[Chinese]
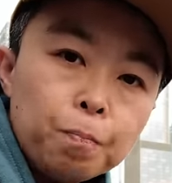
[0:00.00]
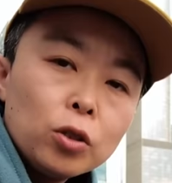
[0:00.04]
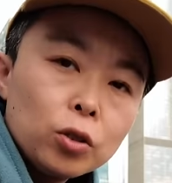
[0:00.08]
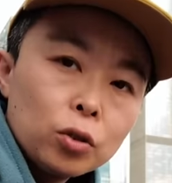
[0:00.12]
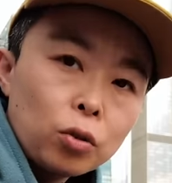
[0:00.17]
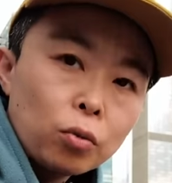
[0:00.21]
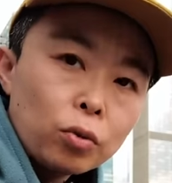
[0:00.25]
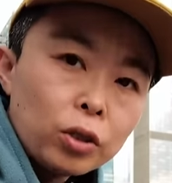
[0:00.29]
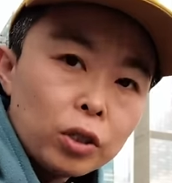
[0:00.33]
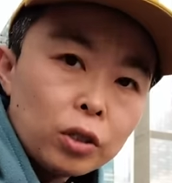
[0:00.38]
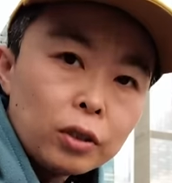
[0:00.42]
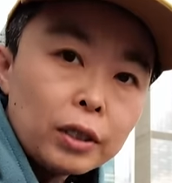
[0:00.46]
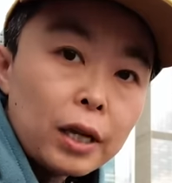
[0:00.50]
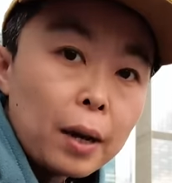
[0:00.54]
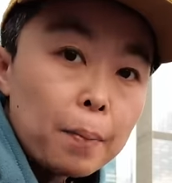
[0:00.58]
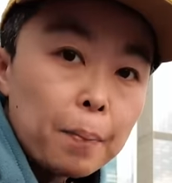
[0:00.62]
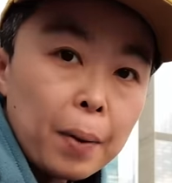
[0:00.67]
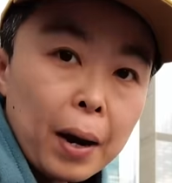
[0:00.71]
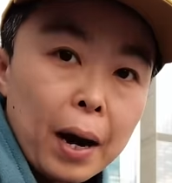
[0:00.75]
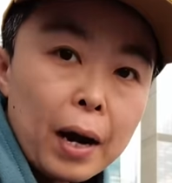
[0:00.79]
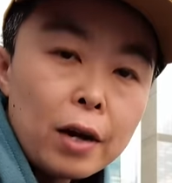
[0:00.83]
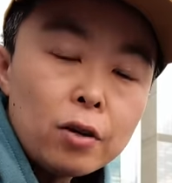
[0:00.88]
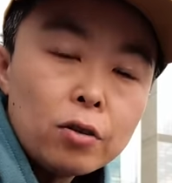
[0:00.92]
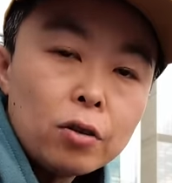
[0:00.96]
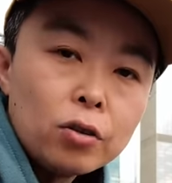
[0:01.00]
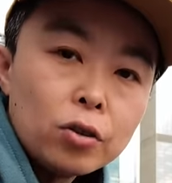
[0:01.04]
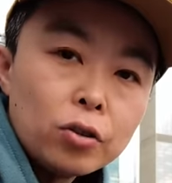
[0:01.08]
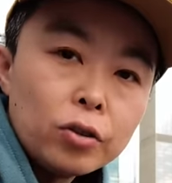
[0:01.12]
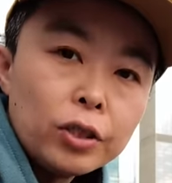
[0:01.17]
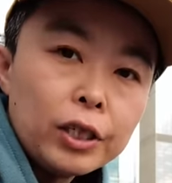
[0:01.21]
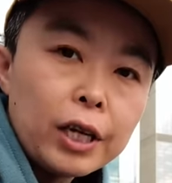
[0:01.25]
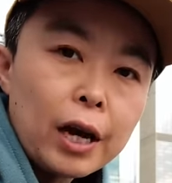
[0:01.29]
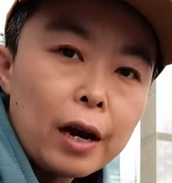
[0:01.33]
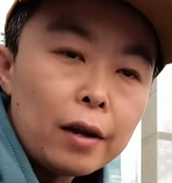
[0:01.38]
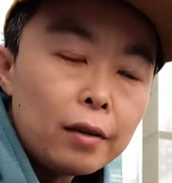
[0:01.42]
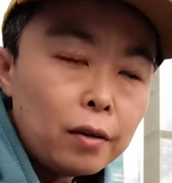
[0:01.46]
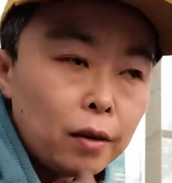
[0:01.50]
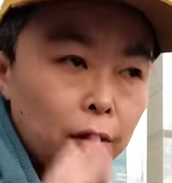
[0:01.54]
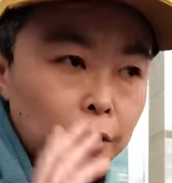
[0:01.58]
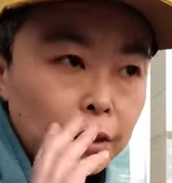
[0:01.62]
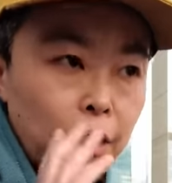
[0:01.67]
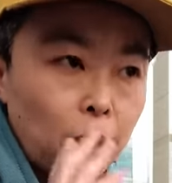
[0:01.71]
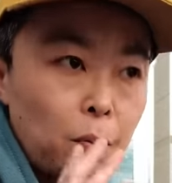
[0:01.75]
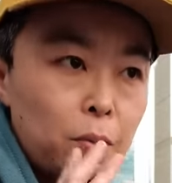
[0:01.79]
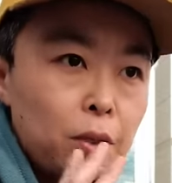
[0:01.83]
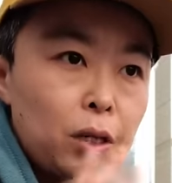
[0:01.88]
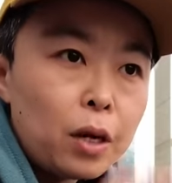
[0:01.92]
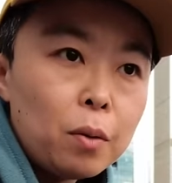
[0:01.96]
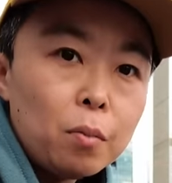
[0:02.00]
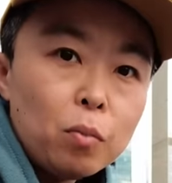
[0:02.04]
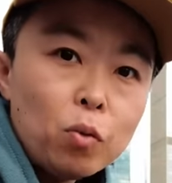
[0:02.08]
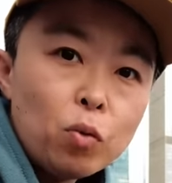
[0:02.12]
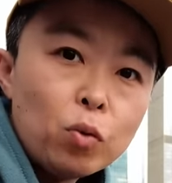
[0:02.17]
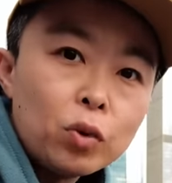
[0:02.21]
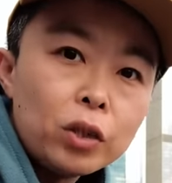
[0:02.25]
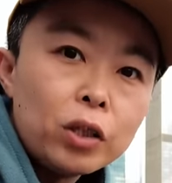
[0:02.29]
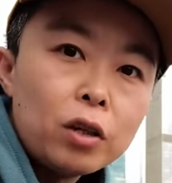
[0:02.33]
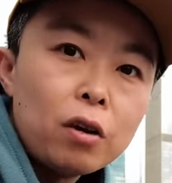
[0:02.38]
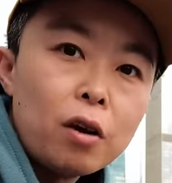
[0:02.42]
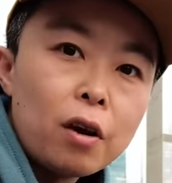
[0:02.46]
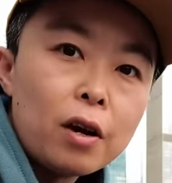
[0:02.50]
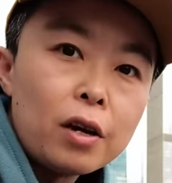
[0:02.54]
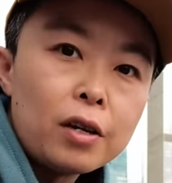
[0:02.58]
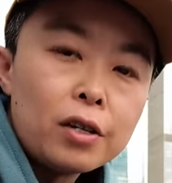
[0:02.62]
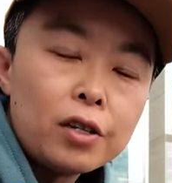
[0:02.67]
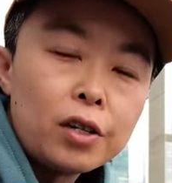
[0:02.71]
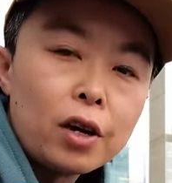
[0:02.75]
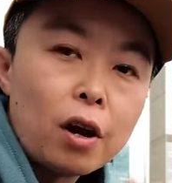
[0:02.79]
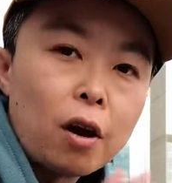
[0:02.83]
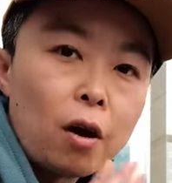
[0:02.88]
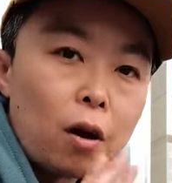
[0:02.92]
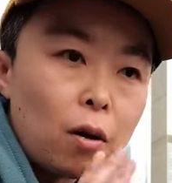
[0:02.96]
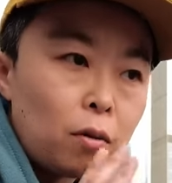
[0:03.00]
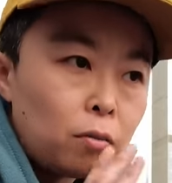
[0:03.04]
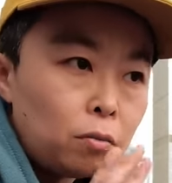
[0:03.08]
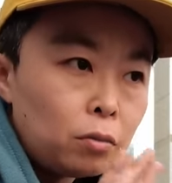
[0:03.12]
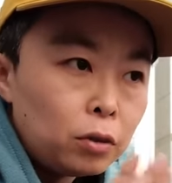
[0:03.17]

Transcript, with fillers: 总之，在拍摄之前呢，咱们先目测一下。